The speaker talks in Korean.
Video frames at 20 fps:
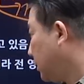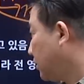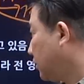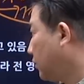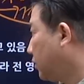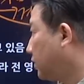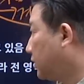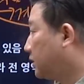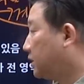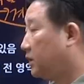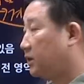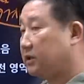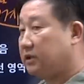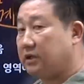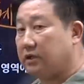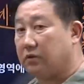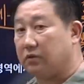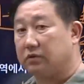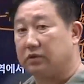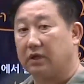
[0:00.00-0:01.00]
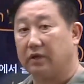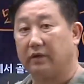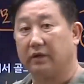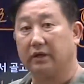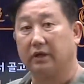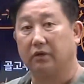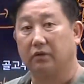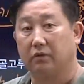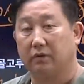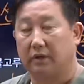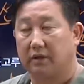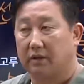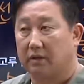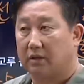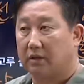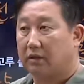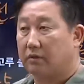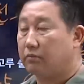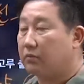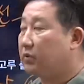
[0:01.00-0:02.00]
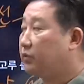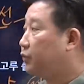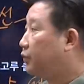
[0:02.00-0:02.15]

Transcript: 이런 것들은 이제 노사관계론에 뭐